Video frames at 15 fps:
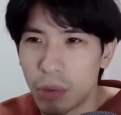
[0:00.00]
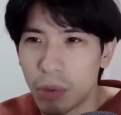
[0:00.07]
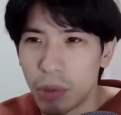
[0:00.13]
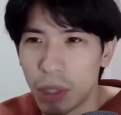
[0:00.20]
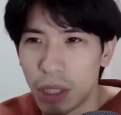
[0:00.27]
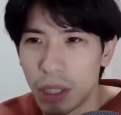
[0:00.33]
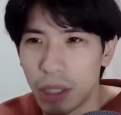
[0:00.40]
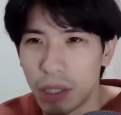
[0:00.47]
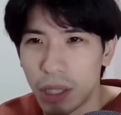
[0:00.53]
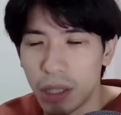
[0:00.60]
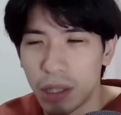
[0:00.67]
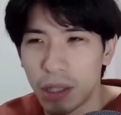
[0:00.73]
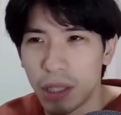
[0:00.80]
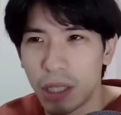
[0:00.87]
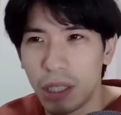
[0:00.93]
おこぎ
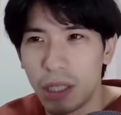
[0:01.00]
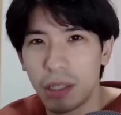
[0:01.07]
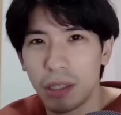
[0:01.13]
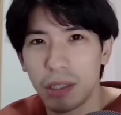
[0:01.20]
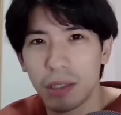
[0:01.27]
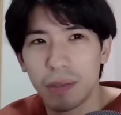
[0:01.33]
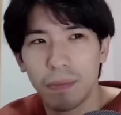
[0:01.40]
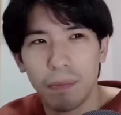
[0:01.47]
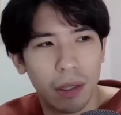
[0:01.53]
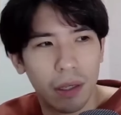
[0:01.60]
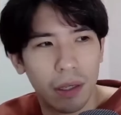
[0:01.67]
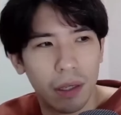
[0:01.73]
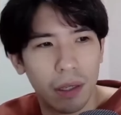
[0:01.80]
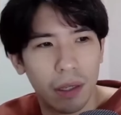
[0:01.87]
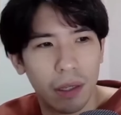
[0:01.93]
だっり、
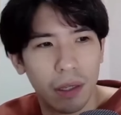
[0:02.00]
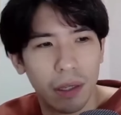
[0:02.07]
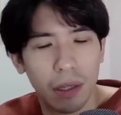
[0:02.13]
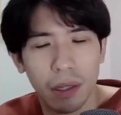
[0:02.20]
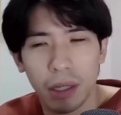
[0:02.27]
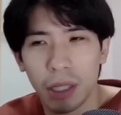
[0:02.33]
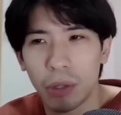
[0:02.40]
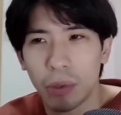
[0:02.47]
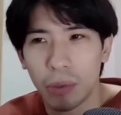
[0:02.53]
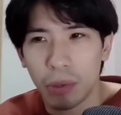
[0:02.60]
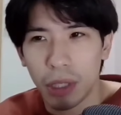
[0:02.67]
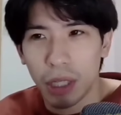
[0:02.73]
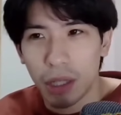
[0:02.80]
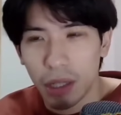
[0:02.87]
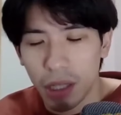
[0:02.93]
えー、リトル
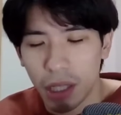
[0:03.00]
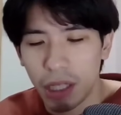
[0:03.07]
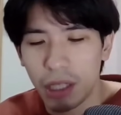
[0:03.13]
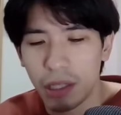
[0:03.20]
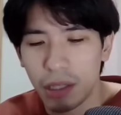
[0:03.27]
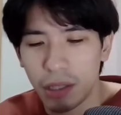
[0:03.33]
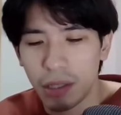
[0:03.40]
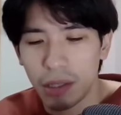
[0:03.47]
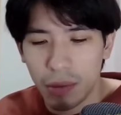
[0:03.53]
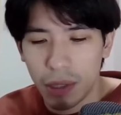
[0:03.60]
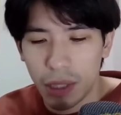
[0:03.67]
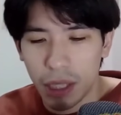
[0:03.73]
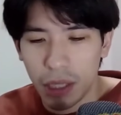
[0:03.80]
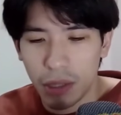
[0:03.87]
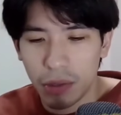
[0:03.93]
だったり、だったりい
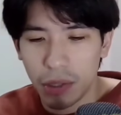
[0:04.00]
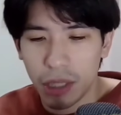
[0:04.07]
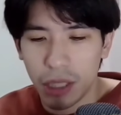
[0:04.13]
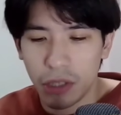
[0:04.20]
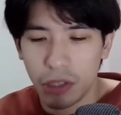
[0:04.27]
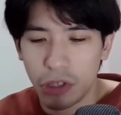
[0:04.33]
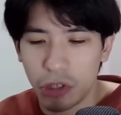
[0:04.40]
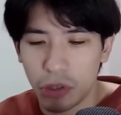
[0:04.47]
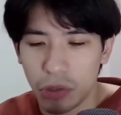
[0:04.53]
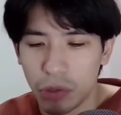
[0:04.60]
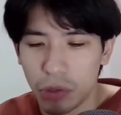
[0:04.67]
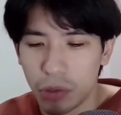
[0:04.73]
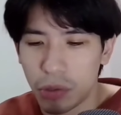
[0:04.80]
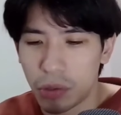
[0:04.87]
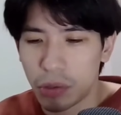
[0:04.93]
わゆるああいう選
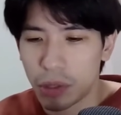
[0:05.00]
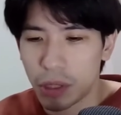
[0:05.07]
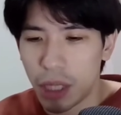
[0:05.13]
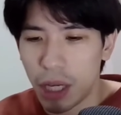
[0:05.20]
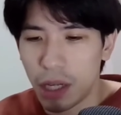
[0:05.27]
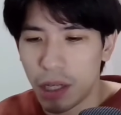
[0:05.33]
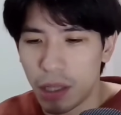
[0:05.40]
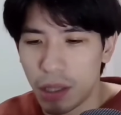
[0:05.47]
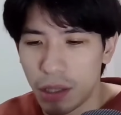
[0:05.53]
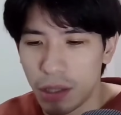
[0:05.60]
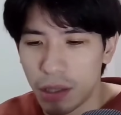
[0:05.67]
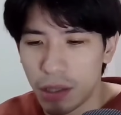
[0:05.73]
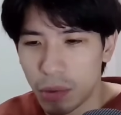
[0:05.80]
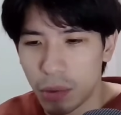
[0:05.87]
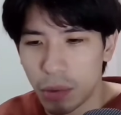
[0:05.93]
手が
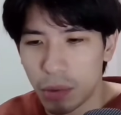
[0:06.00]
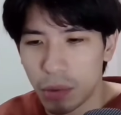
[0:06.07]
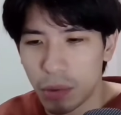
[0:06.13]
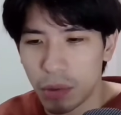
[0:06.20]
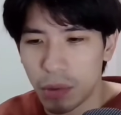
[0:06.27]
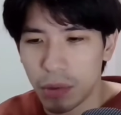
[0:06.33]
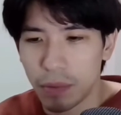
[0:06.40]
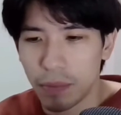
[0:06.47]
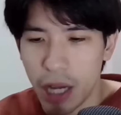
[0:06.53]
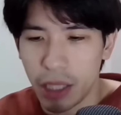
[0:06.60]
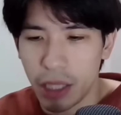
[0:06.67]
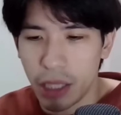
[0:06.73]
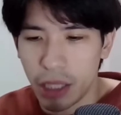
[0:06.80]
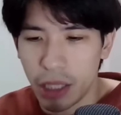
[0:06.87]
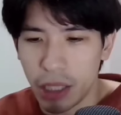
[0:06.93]
こう、まあ、
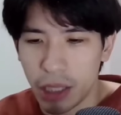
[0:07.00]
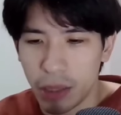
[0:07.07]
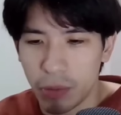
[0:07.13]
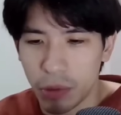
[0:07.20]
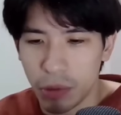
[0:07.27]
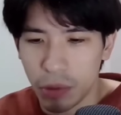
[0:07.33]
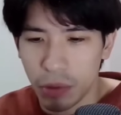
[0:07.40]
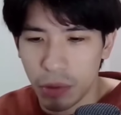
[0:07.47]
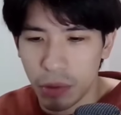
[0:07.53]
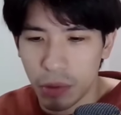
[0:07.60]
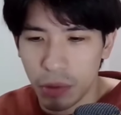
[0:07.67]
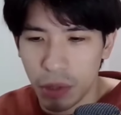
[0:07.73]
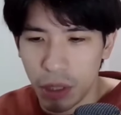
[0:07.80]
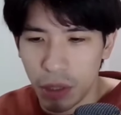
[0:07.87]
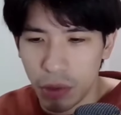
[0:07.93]
相手
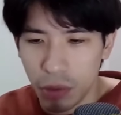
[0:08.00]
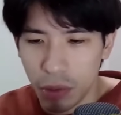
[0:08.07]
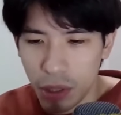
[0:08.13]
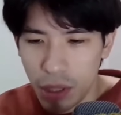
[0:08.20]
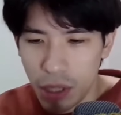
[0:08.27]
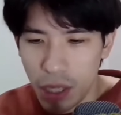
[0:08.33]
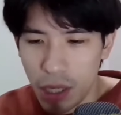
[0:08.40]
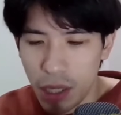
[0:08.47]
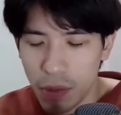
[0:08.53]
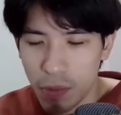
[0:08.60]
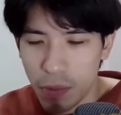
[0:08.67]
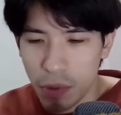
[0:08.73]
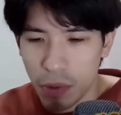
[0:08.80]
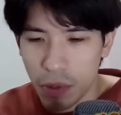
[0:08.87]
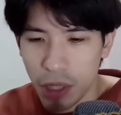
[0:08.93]
チームにとっ
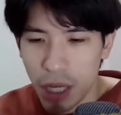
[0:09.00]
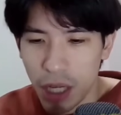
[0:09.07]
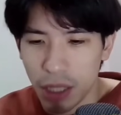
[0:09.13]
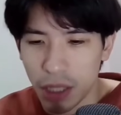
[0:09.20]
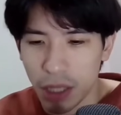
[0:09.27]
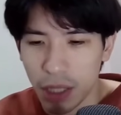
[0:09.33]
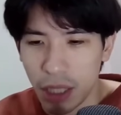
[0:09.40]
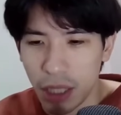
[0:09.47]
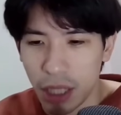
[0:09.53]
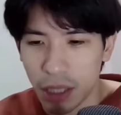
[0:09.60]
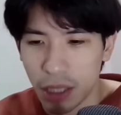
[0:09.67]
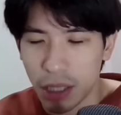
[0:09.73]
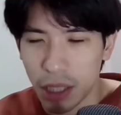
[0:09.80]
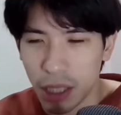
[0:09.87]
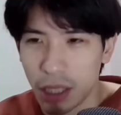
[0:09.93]
てブルガーいい
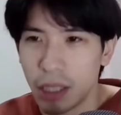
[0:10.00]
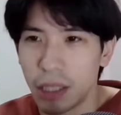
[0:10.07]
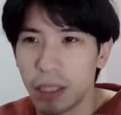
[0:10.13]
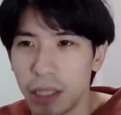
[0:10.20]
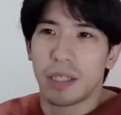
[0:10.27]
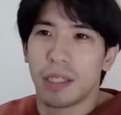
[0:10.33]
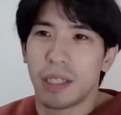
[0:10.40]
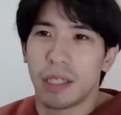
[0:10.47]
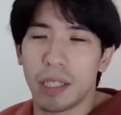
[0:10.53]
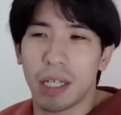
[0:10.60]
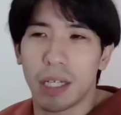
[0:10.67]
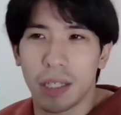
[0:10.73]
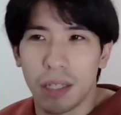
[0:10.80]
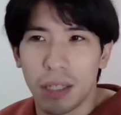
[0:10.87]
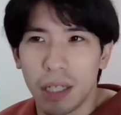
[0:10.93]
扱いに
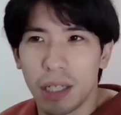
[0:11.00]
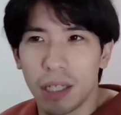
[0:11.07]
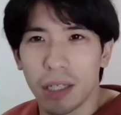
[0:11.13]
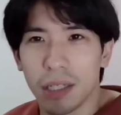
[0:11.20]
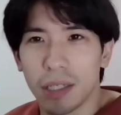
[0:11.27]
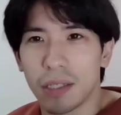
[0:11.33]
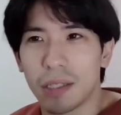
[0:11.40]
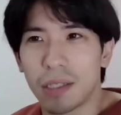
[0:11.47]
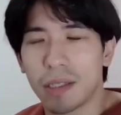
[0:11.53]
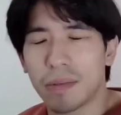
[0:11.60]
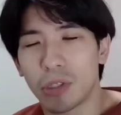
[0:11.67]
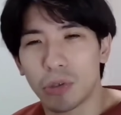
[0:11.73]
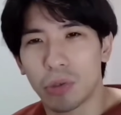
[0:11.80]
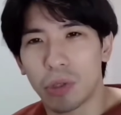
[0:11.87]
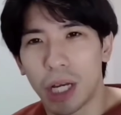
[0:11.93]
なって、ま
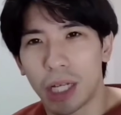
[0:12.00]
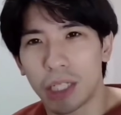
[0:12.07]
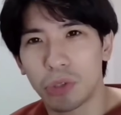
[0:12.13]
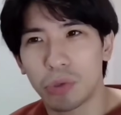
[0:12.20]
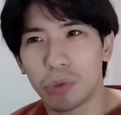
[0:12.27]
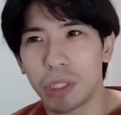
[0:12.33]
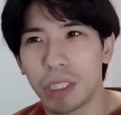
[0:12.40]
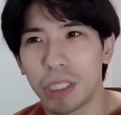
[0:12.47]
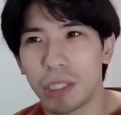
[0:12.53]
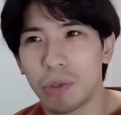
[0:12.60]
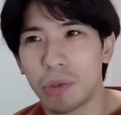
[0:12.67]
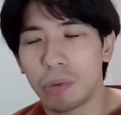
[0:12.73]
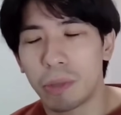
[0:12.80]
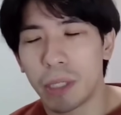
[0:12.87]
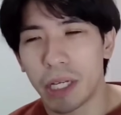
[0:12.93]
あ、ちょっと過剰に
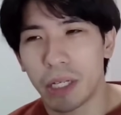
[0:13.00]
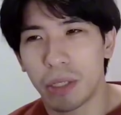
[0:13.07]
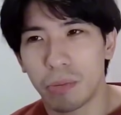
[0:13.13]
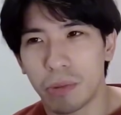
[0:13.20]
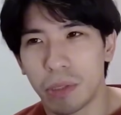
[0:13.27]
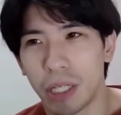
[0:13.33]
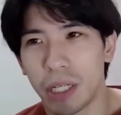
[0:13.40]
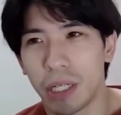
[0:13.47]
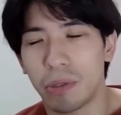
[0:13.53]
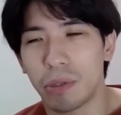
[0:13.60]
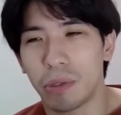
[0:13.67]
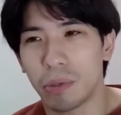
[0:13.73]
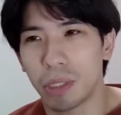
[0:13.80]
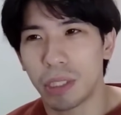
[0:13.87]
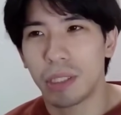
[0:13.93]
オーバーヘルプ出れる
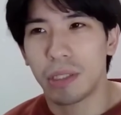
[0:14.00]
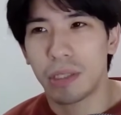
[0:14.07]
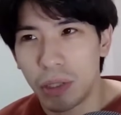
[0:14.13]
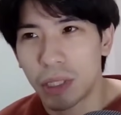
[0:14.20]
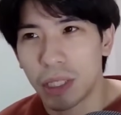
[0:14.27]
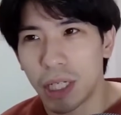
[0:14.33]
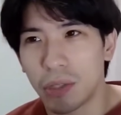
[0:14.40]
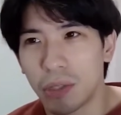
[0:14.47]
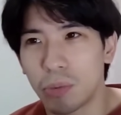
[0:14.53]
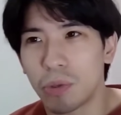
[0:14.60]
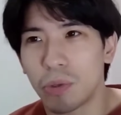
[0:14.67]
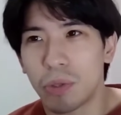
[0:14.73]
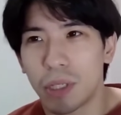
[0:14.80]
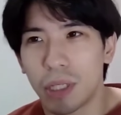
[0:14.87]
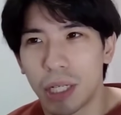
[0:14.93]
ように
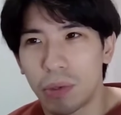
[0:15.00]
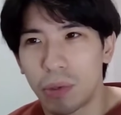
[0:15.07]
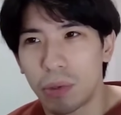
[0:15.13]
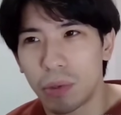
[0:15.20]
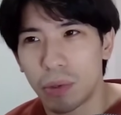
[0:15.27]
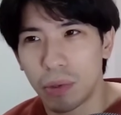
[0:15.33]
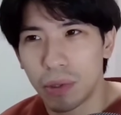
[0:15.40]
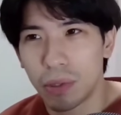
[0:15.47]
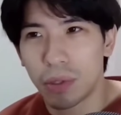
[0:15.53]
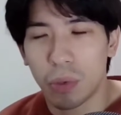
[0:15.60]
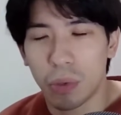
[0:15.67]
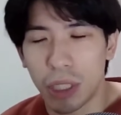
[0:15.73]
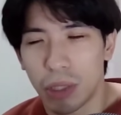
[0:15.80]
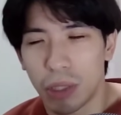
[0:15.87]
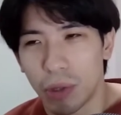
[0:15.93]
ウィークサイドブロッカーをお
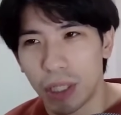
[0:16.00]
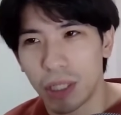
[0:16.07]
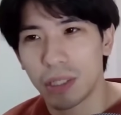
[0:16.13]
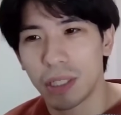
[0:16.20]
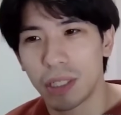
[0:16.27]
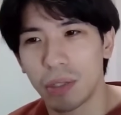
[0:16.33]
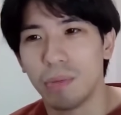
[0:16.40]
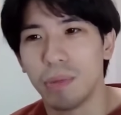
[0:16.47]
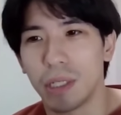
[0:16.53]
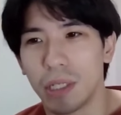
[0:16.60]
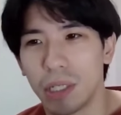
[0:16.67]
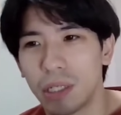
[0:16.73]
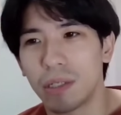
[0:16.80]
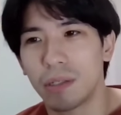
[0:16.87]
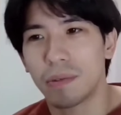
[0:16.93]
こぎとかにつけるみ
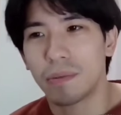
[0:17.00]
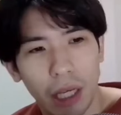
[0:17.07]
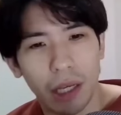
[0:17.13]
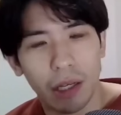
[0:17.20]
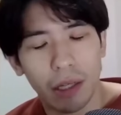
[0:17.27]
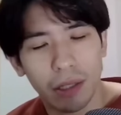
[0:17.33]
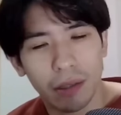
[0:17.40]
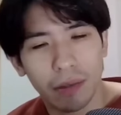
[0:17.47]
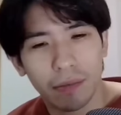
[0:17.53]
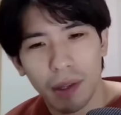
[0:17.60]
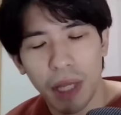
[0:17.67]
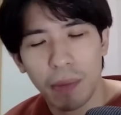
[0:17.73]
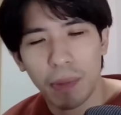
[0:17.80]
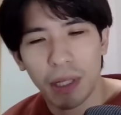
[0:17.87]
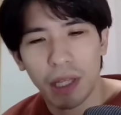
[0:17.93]
たいなで
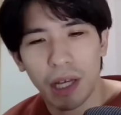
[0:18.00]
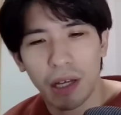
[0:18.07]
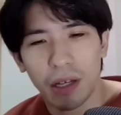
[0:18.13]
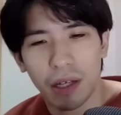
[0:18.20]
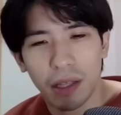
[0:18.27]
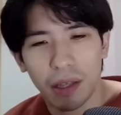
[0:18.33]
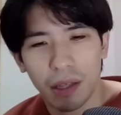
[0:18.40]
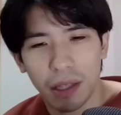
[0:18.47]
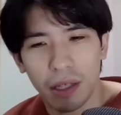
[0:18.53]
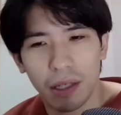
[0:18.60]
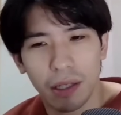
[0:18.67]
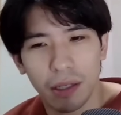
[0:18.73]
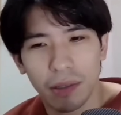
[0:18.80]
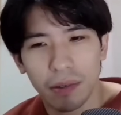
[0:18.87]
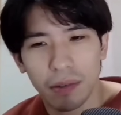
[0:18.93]
2パターンあっ
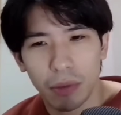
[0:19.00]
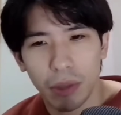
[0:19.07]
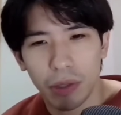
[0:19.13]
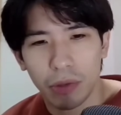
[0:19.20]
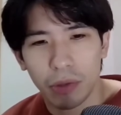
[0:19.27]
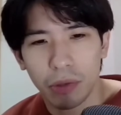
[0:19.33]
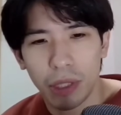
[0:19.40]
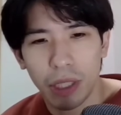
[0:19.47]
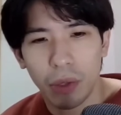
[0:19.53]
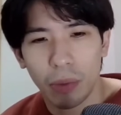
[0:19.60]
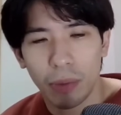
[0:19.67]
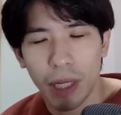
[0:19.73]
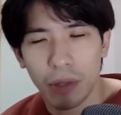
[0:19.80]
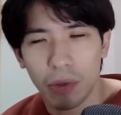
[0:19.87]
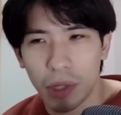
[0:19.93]
ていわゆる
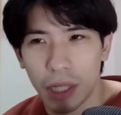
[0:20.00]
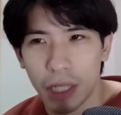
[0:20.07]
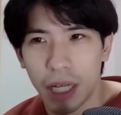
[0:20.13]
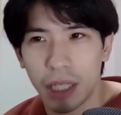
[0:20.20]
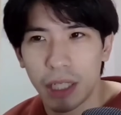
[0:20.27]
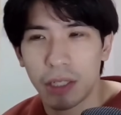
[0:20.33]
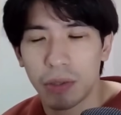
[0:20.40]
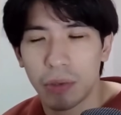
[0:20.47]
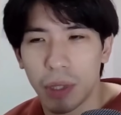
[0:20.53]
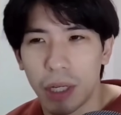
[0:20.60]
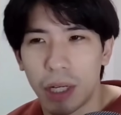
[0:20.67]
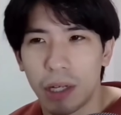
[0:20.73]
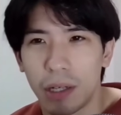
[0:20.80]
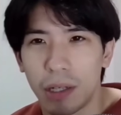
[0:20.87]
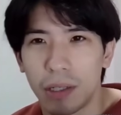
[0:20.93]
ルディ・ゴベアとかヤニス
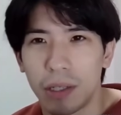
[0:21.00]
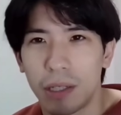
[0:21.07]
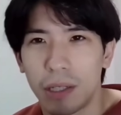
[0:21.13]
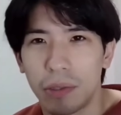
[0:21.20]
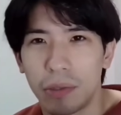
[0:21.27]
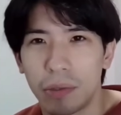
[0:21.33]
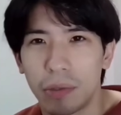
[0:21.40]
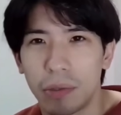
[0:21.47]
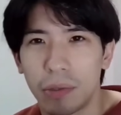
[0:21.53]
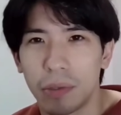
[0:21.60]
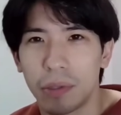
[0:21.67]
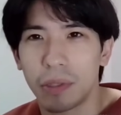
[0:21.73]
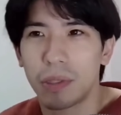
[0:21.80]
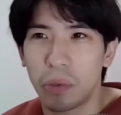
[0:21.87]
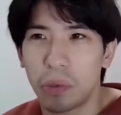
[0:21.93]
とかああい
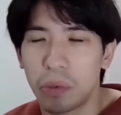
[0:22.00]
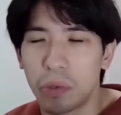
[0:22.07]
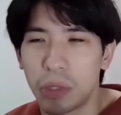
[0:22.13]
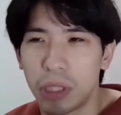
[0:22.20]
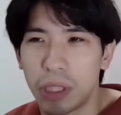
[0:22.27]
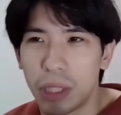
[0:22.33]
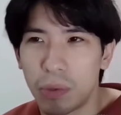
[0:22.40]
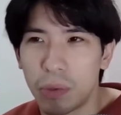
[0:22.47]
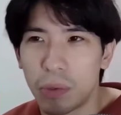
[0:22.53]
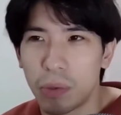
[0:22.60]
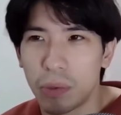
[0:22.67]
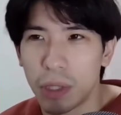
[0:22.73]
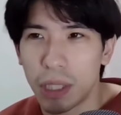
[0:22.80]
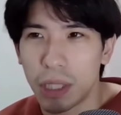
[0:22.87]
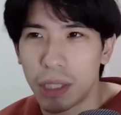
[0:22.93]
うゴール下
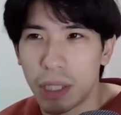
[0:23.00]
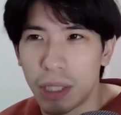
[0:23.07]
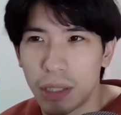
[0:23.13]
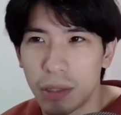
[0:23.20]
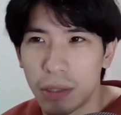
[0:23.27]
を必